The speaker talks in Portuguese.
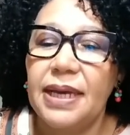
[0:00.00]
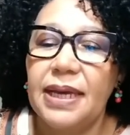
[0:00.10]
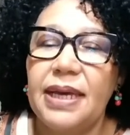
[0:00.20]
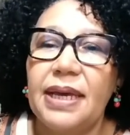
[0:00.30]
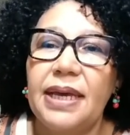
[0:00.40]

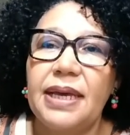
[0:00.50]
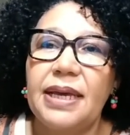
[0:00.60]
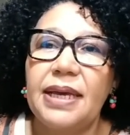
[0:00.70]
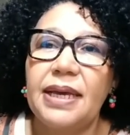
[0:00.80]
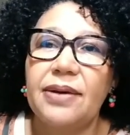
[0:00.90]

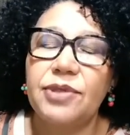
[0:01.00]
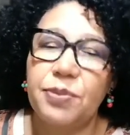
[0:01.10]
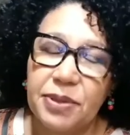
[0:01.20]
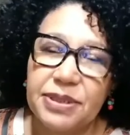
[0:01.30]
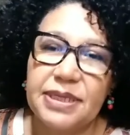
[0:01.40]
é, os
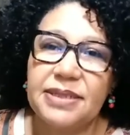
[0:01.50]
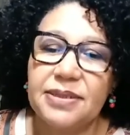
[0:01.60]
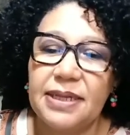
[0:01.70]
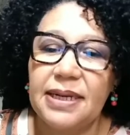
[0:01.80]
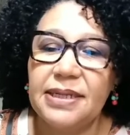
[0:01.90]

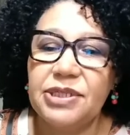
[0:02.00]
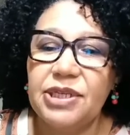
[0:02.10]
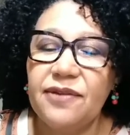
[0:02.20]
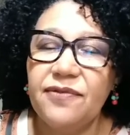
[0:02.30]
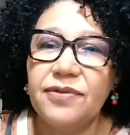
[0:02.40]
processos
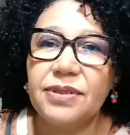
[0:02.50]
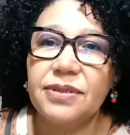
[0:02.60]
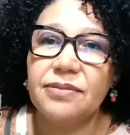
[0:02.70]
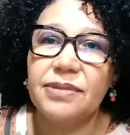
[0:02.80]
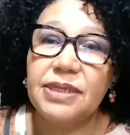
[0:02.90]

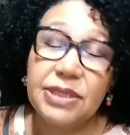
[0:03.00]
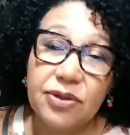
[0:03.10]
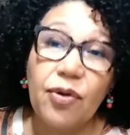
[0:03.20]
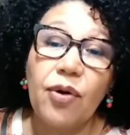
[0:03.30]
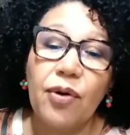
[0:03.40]
seletivos
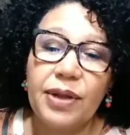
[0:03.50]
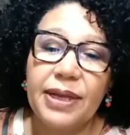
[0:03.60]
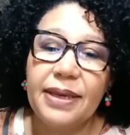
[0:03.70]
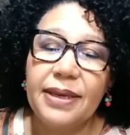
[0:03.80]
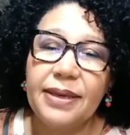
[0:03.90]

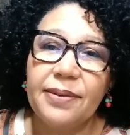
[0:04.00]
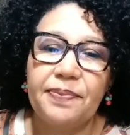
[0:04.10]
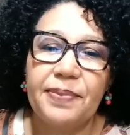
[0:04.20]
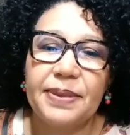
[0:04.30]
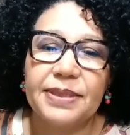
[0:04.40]
escolhem
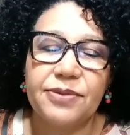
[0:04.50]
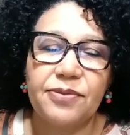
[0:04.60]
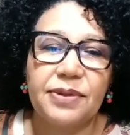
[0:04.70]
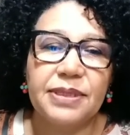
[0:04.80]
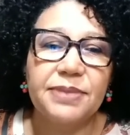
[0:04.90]

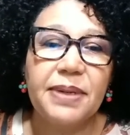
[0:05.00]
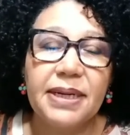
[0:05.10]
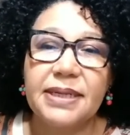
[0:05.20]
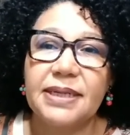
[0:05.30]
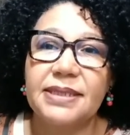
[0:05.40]
pessoas
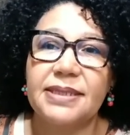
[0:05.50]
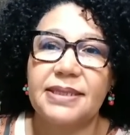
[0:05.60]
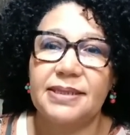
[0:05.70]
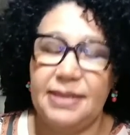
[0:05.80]
brancas.